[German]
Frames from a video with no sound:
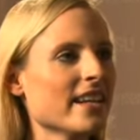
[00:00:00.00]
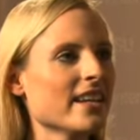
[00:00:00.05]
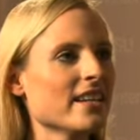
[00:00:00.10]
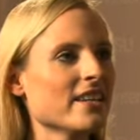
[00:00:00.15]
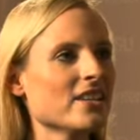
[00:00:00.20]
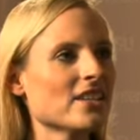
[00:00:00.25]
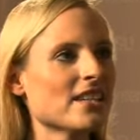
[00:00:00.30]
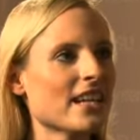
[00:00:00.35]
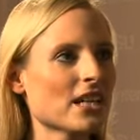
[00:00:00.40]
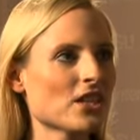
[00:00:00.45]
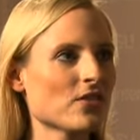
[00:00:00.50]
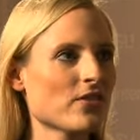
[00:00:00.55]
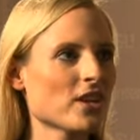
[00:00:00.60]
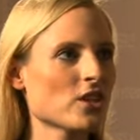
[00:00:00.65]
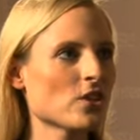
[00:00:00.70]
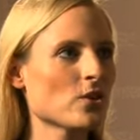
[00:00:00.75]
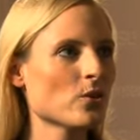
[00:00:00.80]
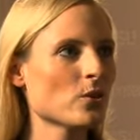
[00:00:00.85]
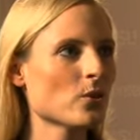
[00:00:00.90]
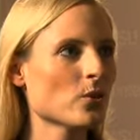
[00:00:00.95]
denn die
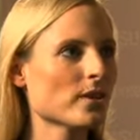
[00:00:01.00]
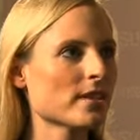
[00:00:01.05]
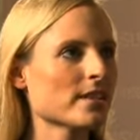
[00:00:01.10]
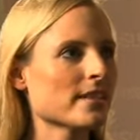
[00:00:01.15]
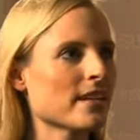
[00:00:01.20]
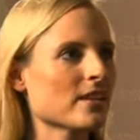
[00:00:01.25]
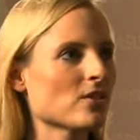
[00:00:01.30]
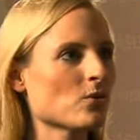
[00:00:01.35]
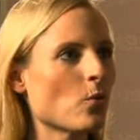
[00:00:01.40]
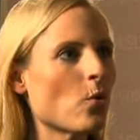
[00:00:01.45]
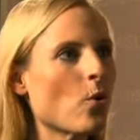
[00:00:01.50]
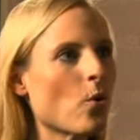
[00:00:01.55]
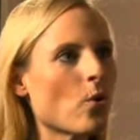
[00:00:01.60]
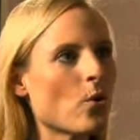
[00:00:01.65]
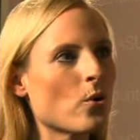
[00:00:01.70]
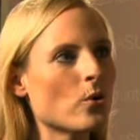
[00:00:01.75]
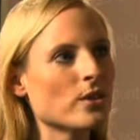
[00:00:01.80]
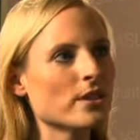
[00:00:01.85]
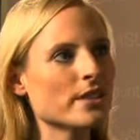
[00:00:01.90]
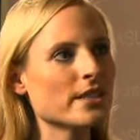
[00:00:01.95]
Staatsverschuldung ist ja so
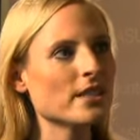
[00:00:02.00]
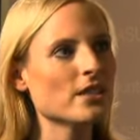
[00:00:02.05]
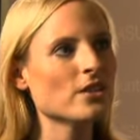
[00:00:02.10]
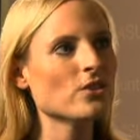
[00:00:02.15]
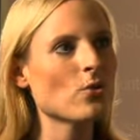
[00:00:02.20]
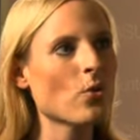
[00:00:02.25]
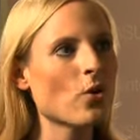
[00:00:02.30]
hoch und die